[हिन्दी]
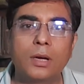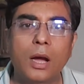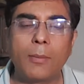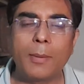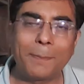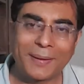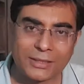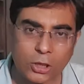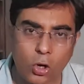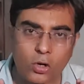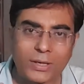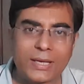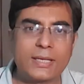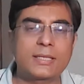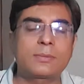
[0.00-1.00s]
हमें पता हो
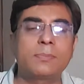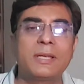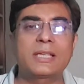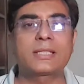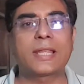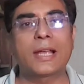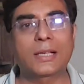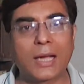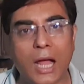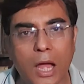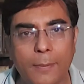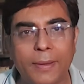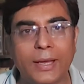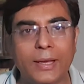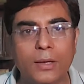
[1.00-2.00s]
कि इसमें
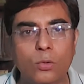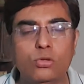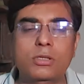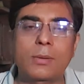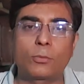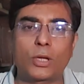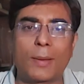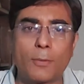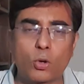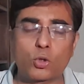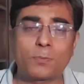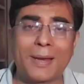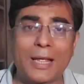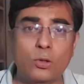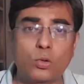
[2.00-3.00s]
इस्तेकाम है उसके मुताबिक कुछ
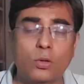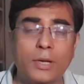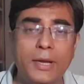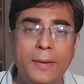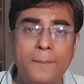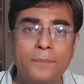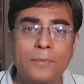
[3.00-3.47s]
प्लान तो करें